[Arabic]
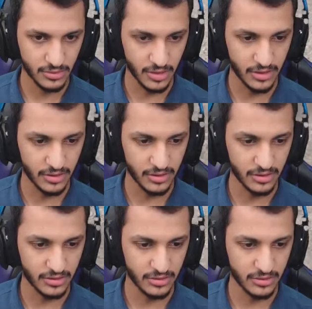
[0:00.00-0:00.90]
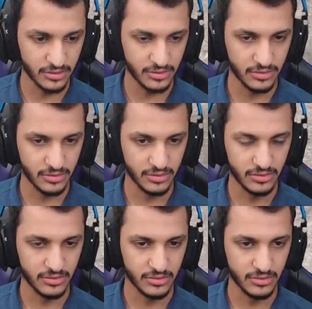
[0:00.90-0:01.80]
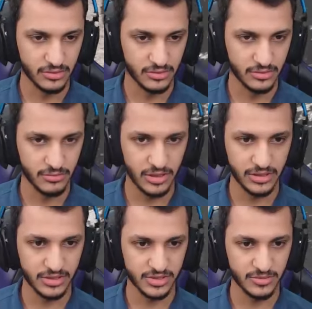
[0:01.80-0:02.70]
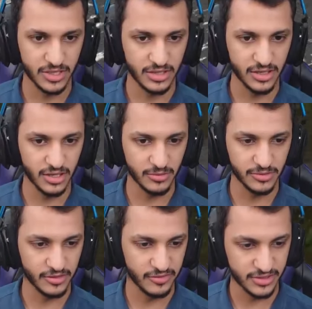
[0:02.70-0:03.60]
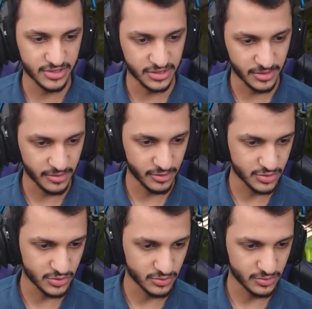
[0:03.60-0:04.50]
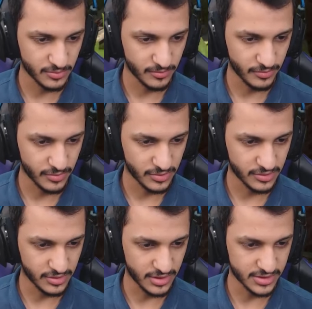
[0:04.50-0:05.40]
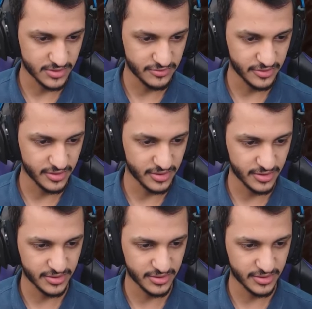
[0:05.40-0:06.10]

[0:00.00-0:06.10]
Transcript: هذا ال ما ادري الزبده قاعد اخربط انا في الاشياء طيب ذا وشو ترانسفير